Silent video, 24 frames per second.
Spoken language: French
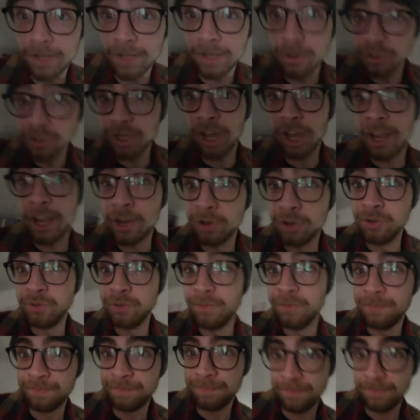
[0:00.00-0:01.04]
Salut, cher
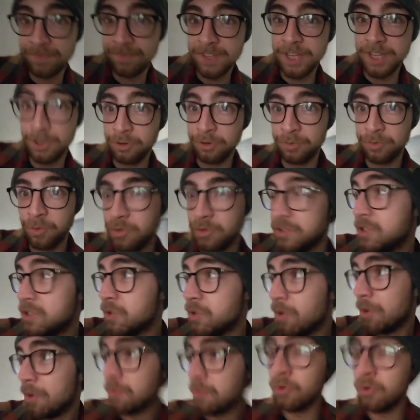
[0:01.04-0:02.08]
inconnu qui écoute mon
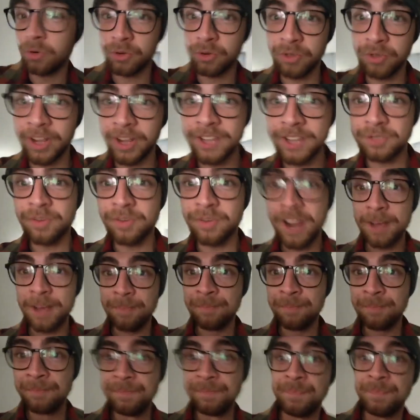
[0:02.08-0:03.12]
histoire pour aucune raison
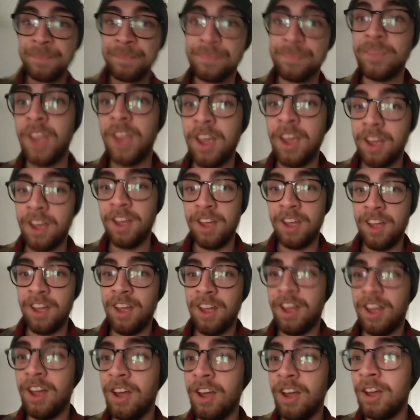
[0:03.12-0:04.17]
valable.
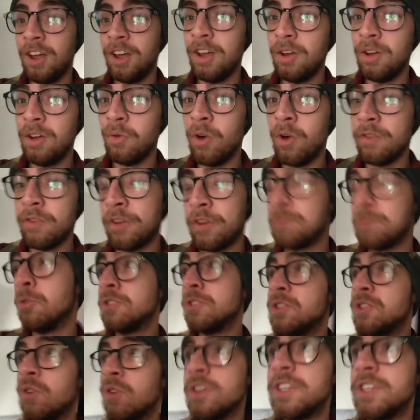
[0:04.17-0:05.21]
Euh, ouais, fait que mon
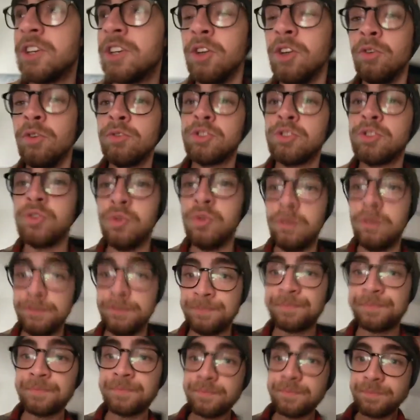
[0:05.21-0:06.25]
histoire, c'est que l'autre
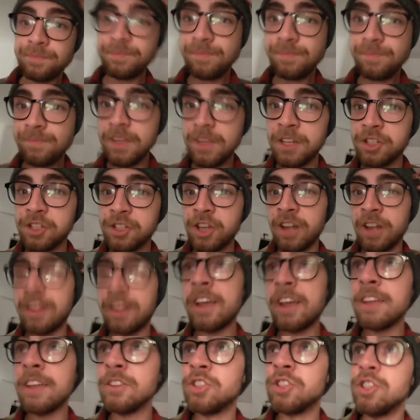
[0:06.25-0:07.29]
jour, j'étais en
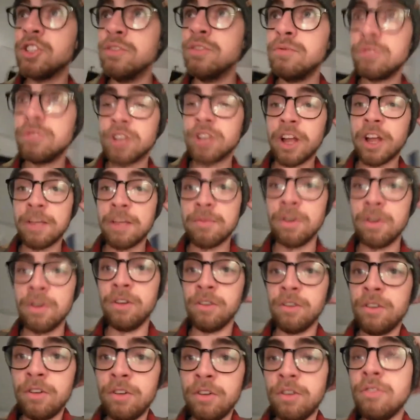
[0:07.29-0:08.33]
arrière de chez nous, j'étais en train de,
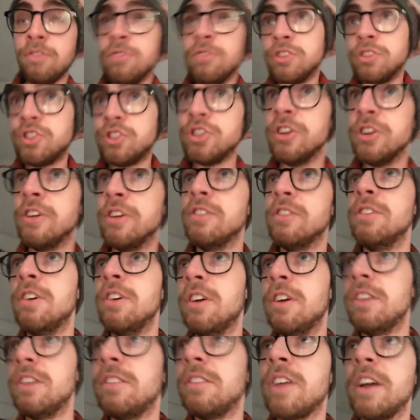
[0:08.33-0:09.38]
chiller, là,
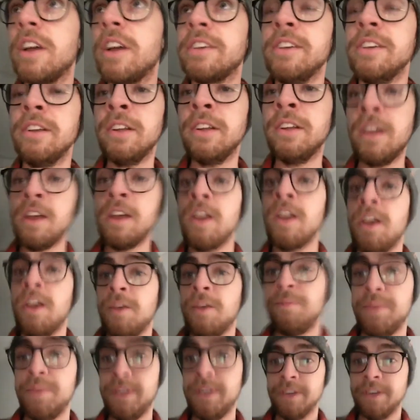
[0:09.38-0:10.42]
euh, tranquille.
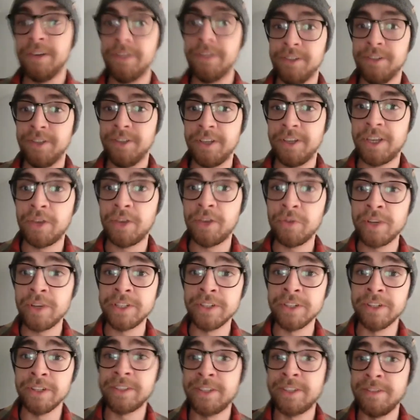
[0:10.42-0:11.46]
Puis euh, il y a quelqu'un qui est
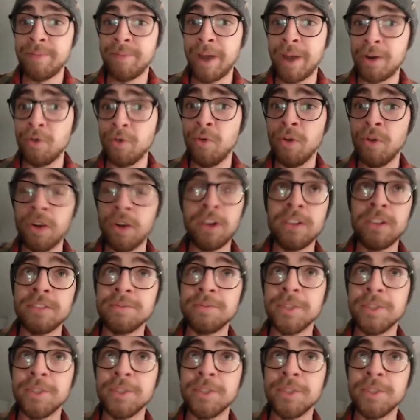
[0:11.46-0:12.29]
sorti de ma cour.